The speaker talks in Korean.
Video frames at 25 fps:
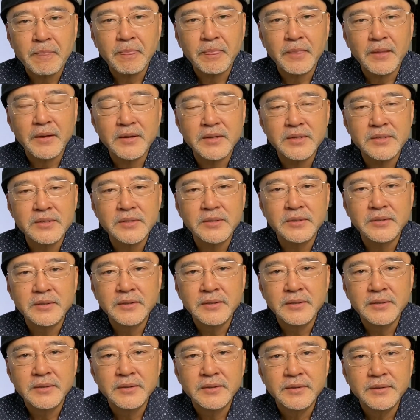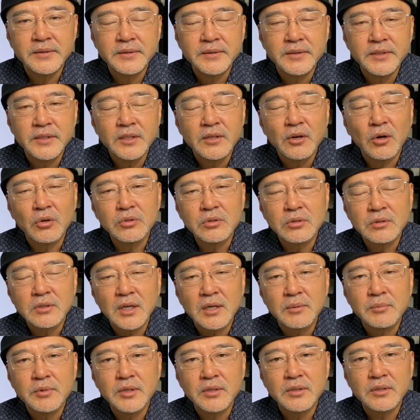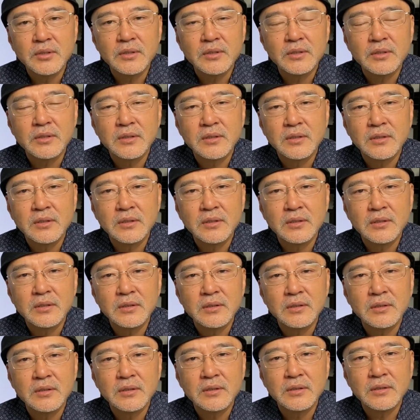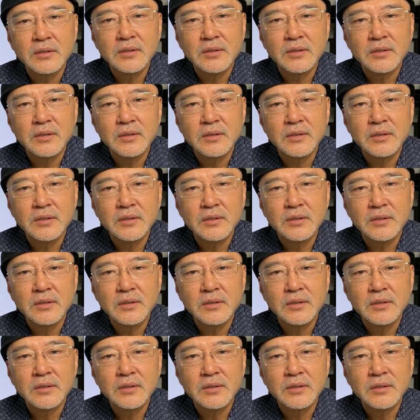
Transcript: 그래서 어떻게 하면 어,